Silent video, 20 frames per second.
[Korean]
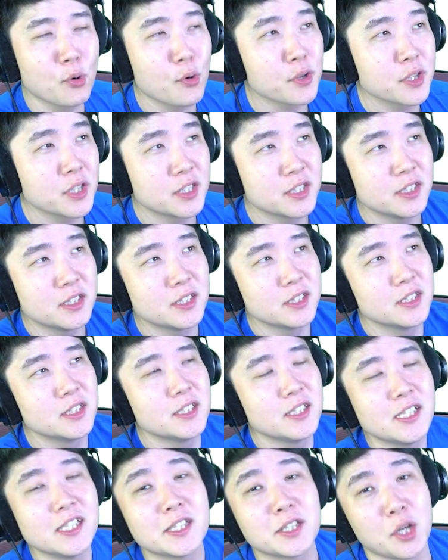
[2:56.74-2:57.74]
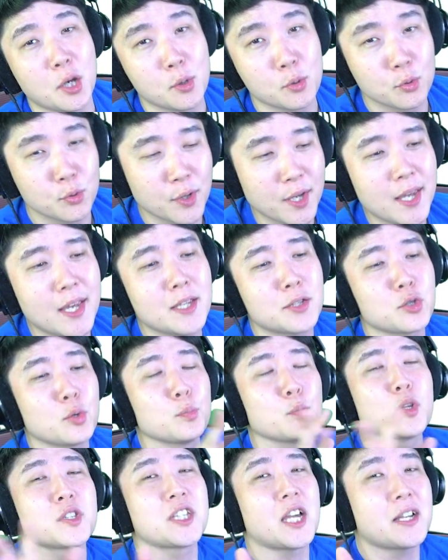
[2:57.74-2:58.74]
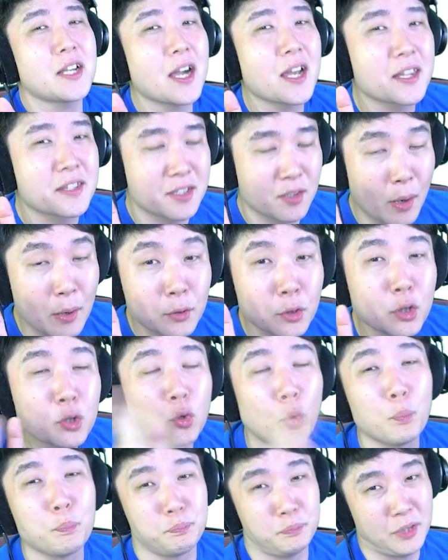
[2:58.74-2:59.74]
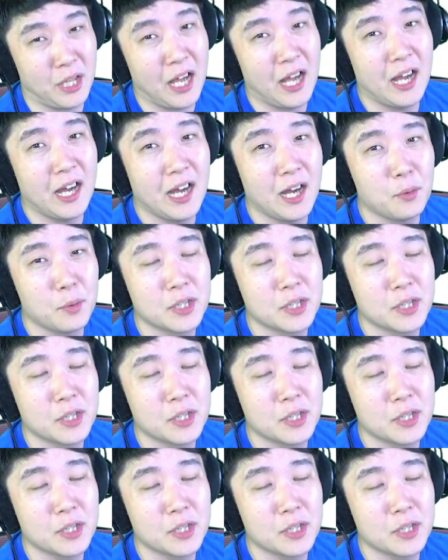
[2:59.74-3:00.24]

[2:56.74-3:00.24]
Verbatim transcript: 부렁이들일 경우에 좀 더 착각했을 확률이 높다.